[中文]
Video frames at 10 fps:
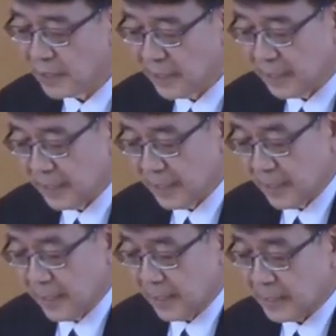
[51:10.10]
呃而
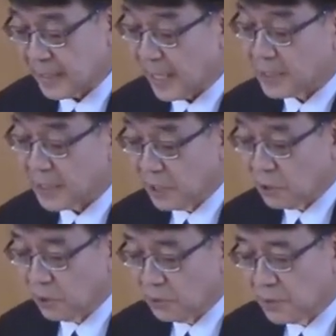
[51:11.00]
得救并得
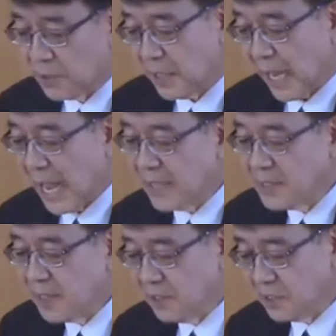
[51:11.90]
到永生的。
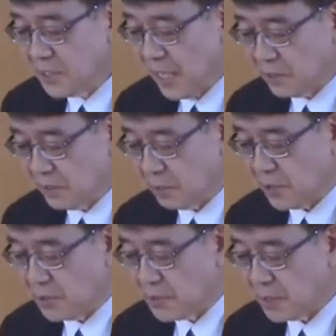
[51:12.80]
生命
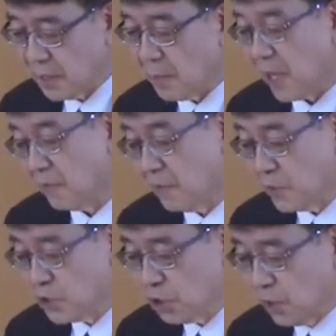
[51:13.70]
树可以
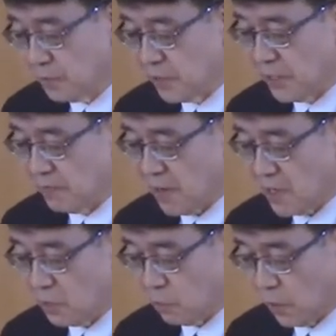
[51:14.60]
与呃圣
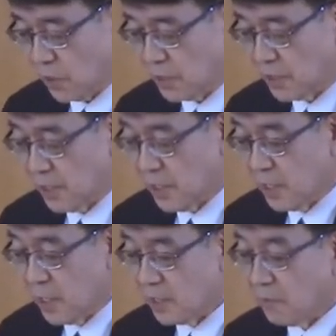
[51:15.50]
餐或教会
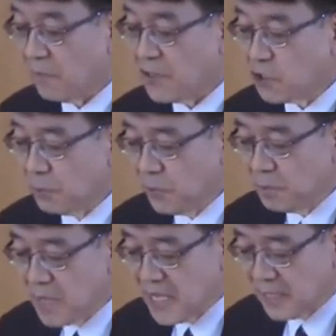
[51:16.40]
的交易相比哦。